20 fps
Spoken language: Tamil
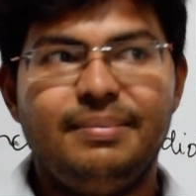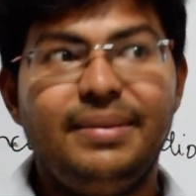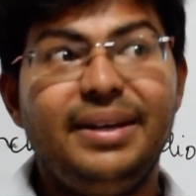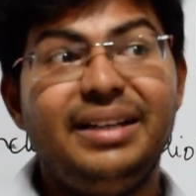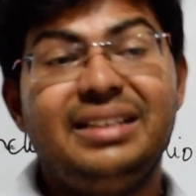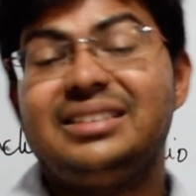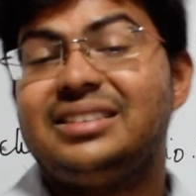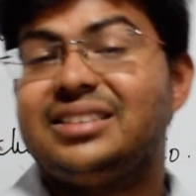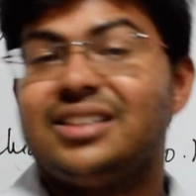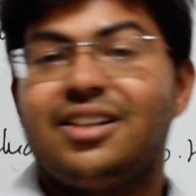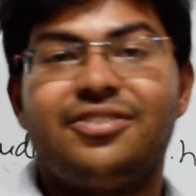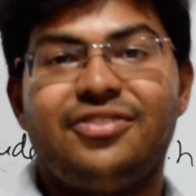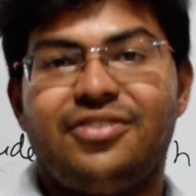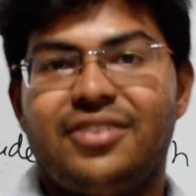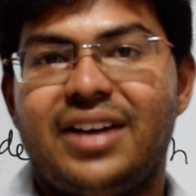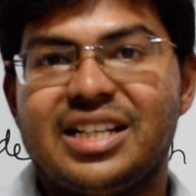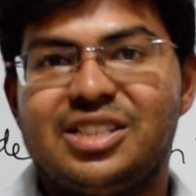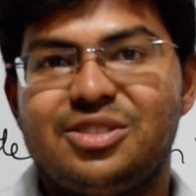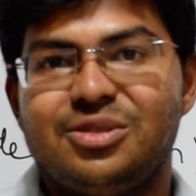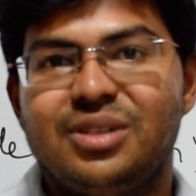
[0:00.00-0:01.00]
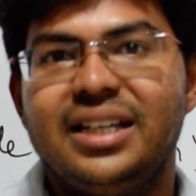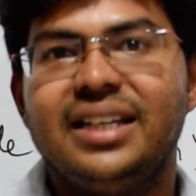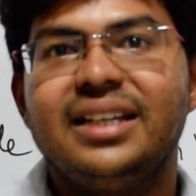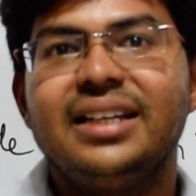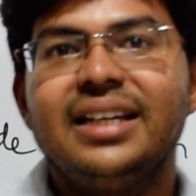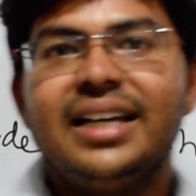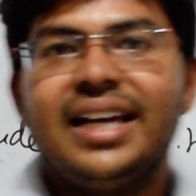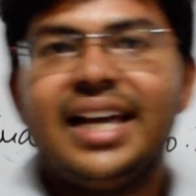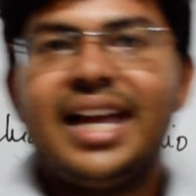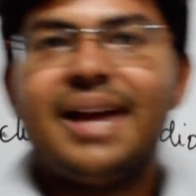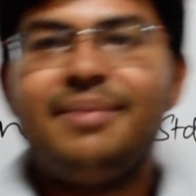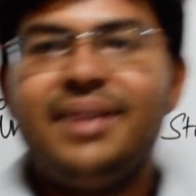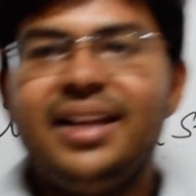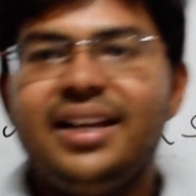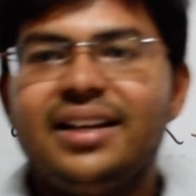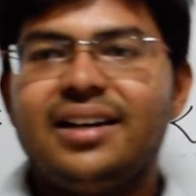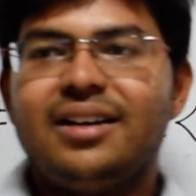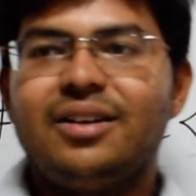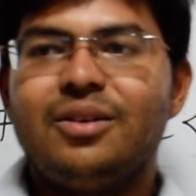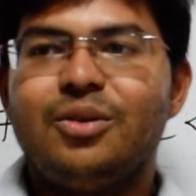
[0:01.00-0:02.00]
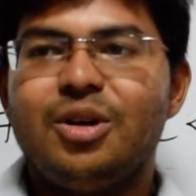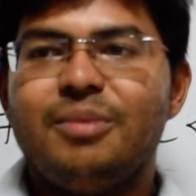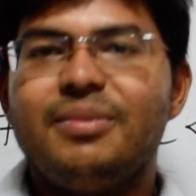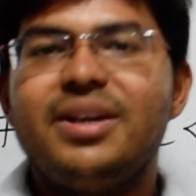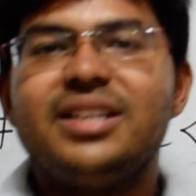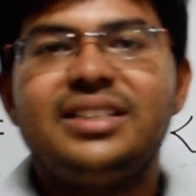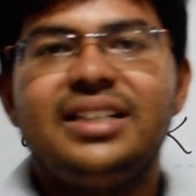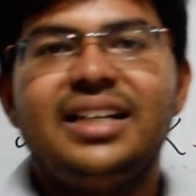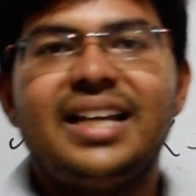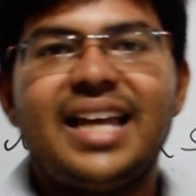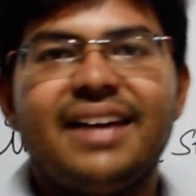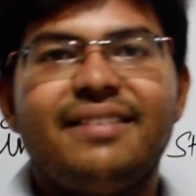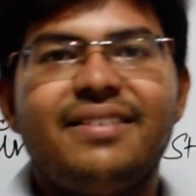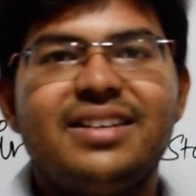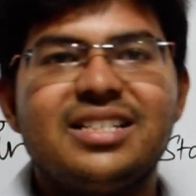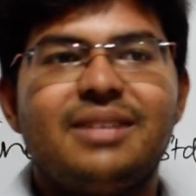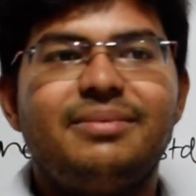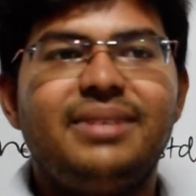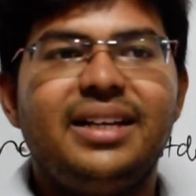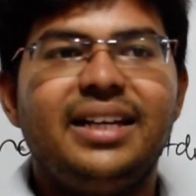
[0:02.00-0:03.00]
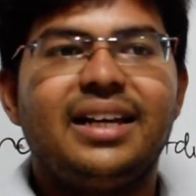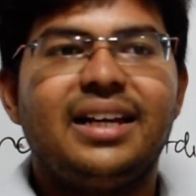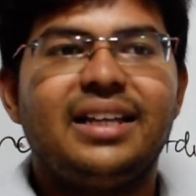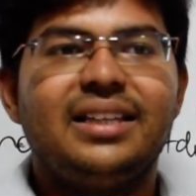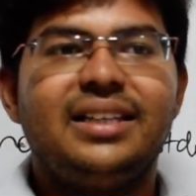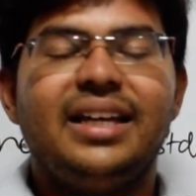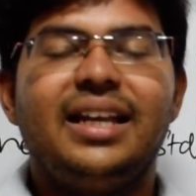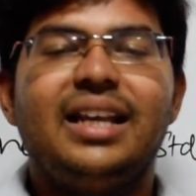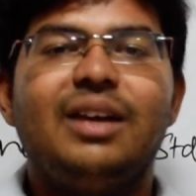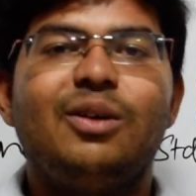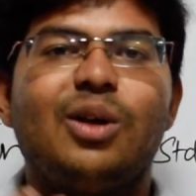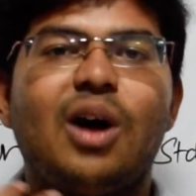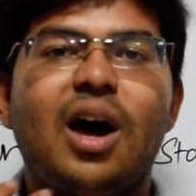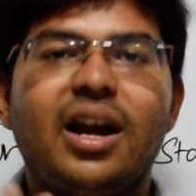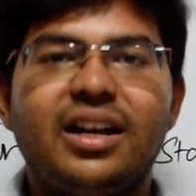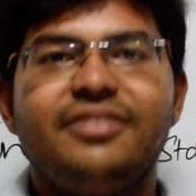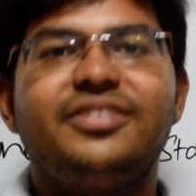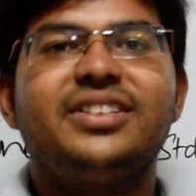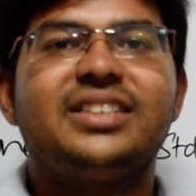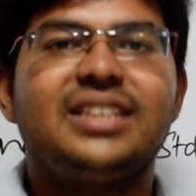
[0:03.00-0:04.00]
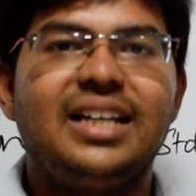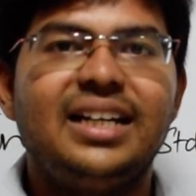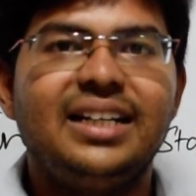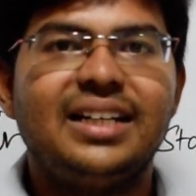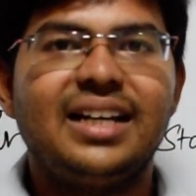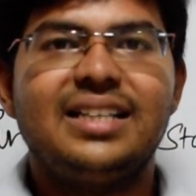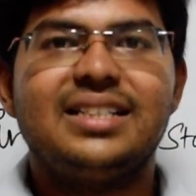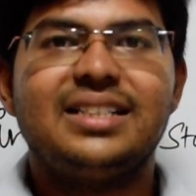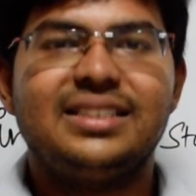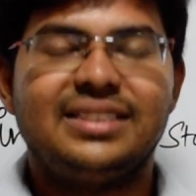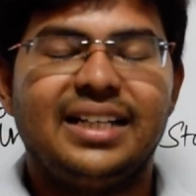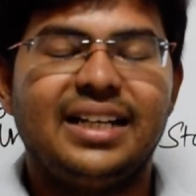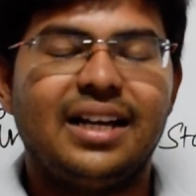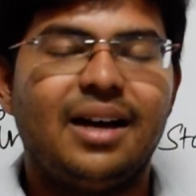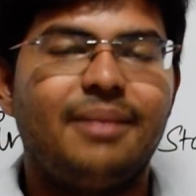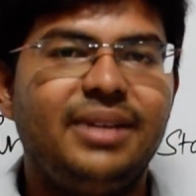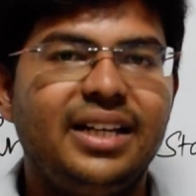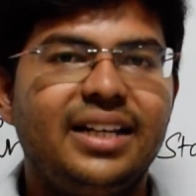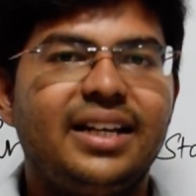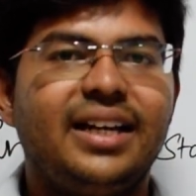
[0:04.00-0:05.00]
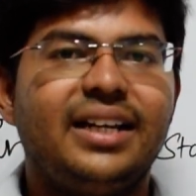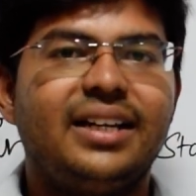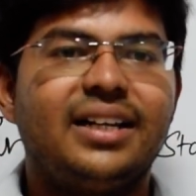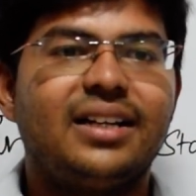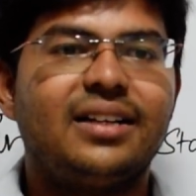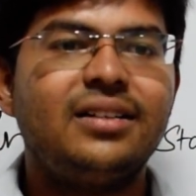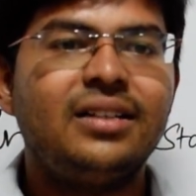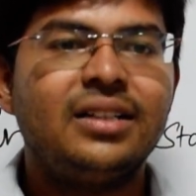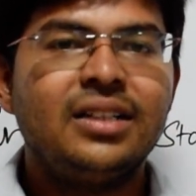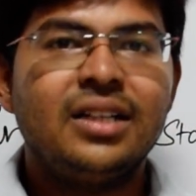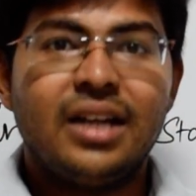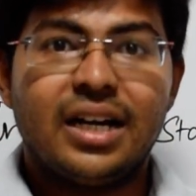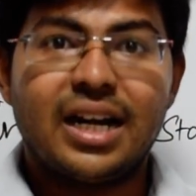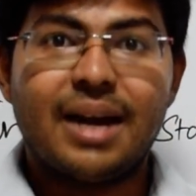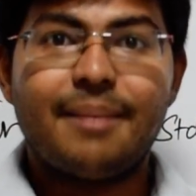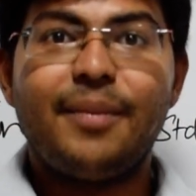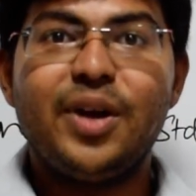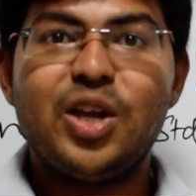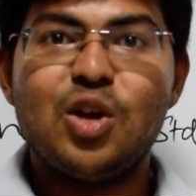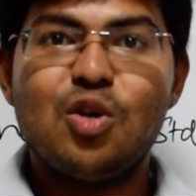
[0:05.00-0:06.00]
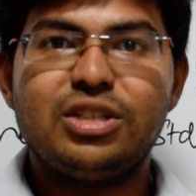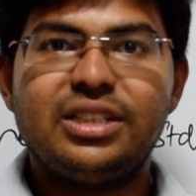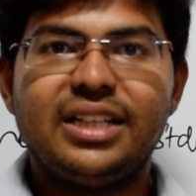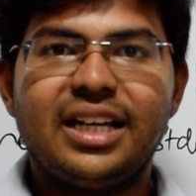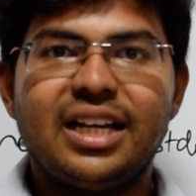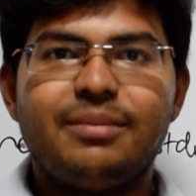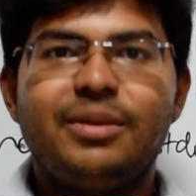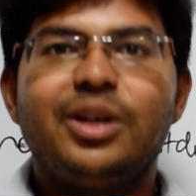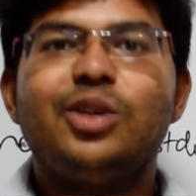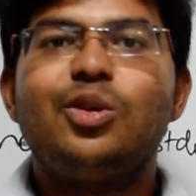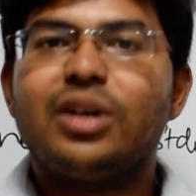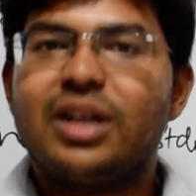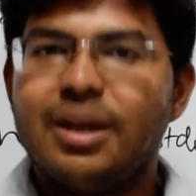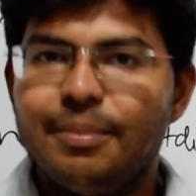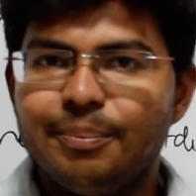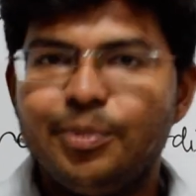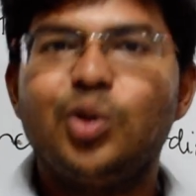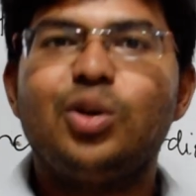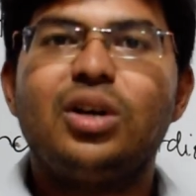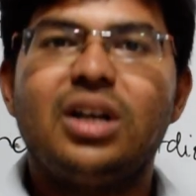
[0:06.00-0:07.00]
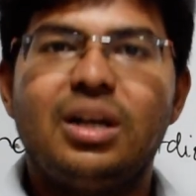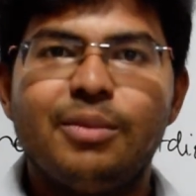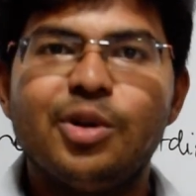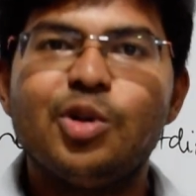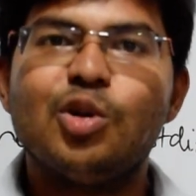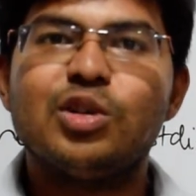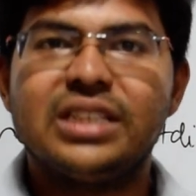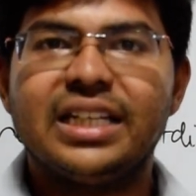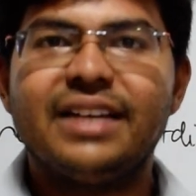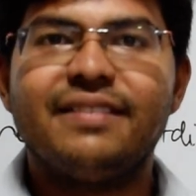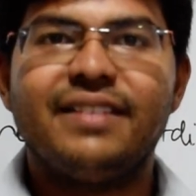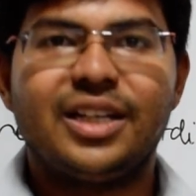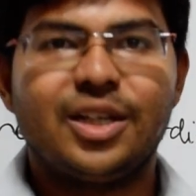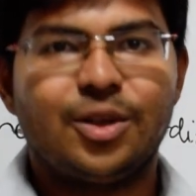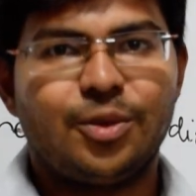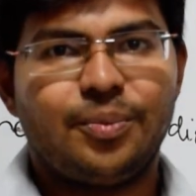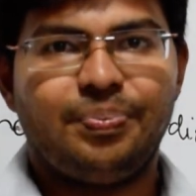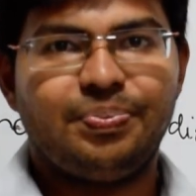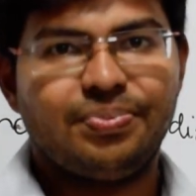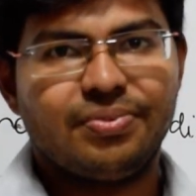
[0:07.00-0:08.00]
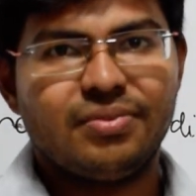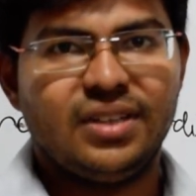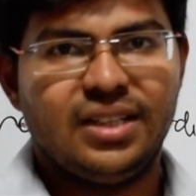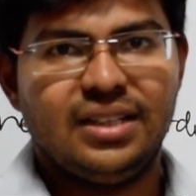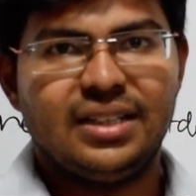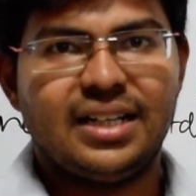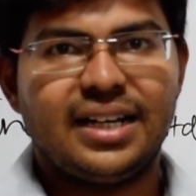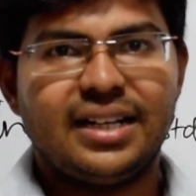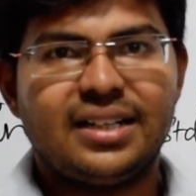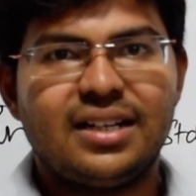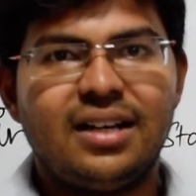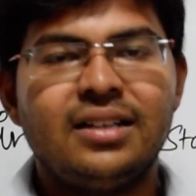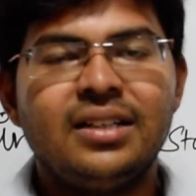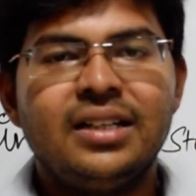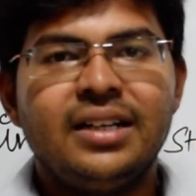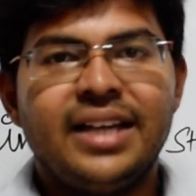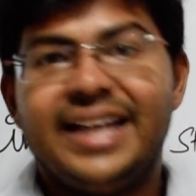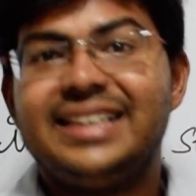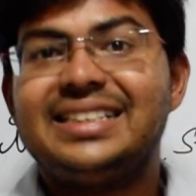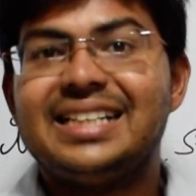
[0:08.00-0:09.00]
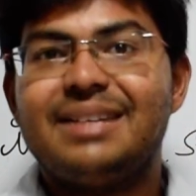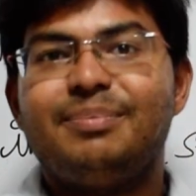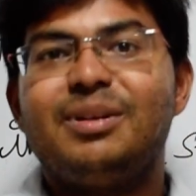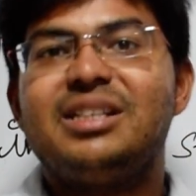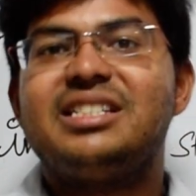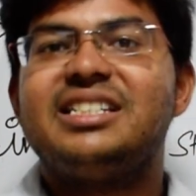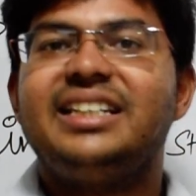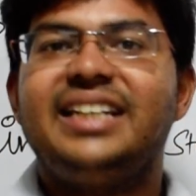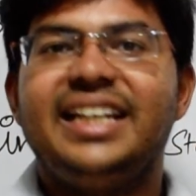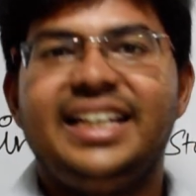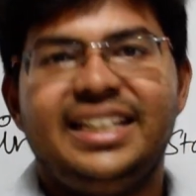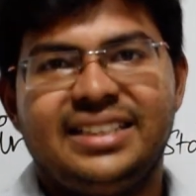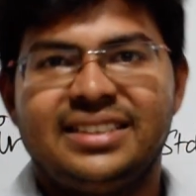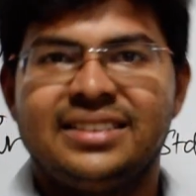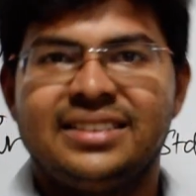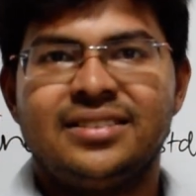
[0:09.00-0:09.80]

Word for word: பிக் ஸ்டஃப் ஆக்சுவலி எப்படின்னா ஒரு மெஷின் லாங்குவேஜ் அப்படிங்கிறது இல்லை ஒரு ஆர்டிஃபிஷியல் இன்டெலிஜென்ஸ் அப்படின்னா என்னென்னா நம்ம யோசிக்கிற மாதிரி ஒரு கம்ப்யூட்டர் நம்ம யோசிக்க வைக்கணும் கரெக்டாக எக்ஸாம்பிள் சிட்டி